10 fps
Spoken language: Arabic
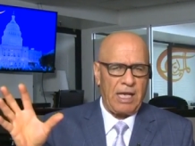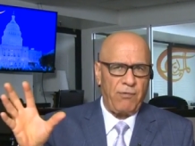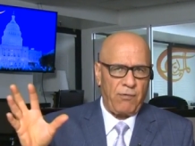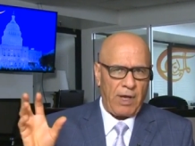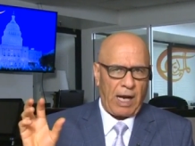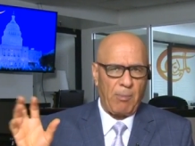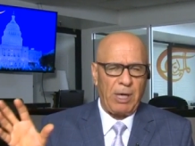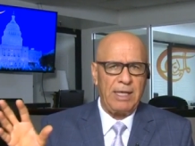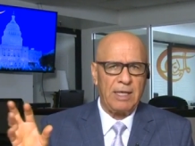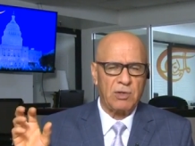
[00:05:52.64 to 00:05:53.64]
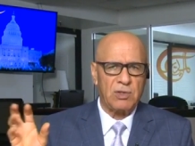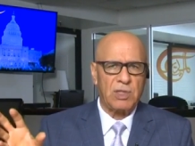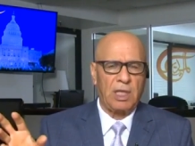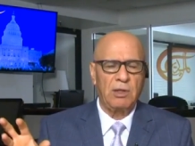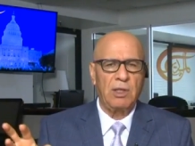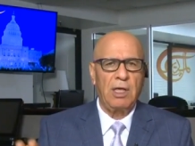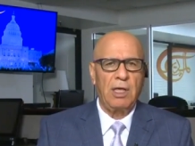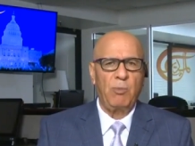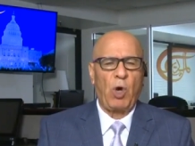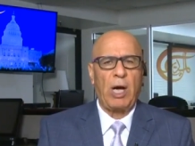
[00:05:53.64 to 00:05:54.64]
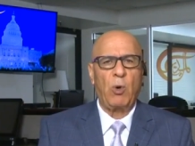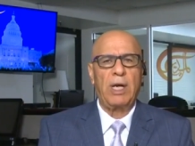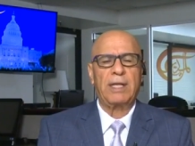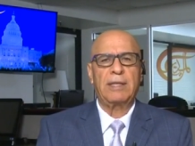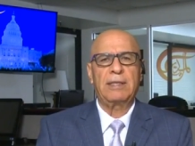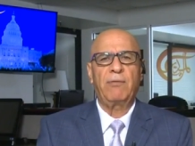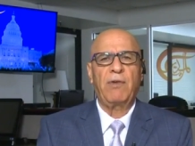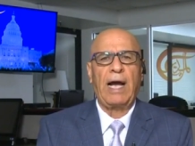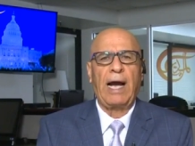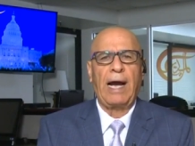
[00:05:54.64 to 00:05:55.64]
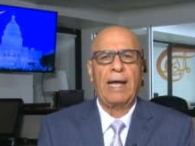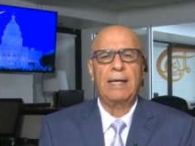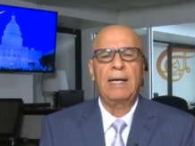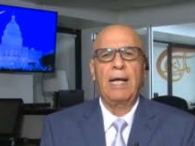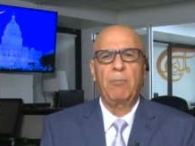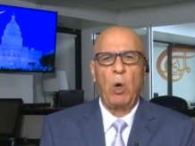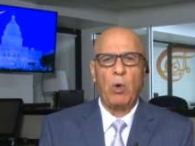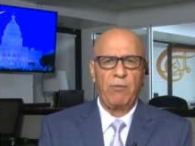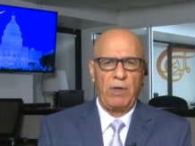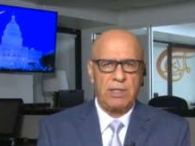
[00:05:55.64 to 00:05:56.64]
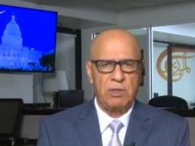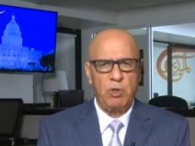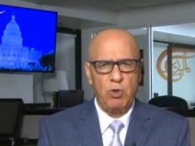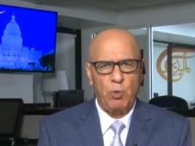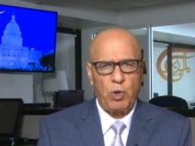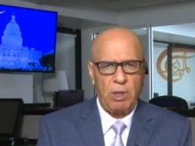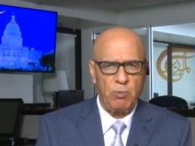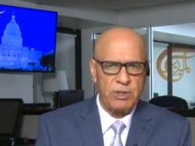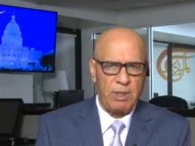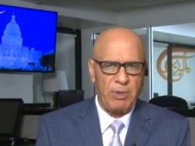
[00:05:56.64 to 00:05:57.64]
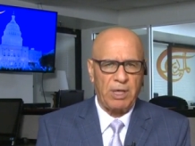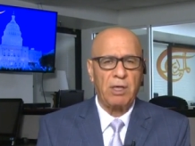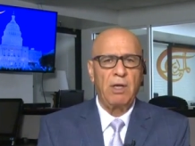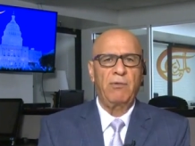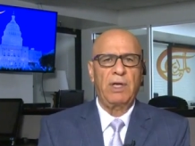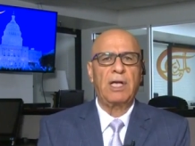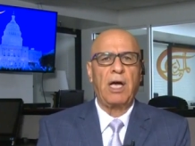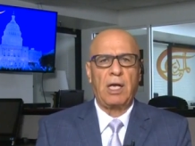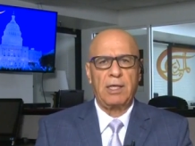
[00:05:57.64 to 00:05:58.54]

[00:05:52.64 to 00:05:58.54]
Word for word: كيف عملية الصد لمحاوله الدفاع عن موقف الحزب الجمهوري المستمر والعنف على كل في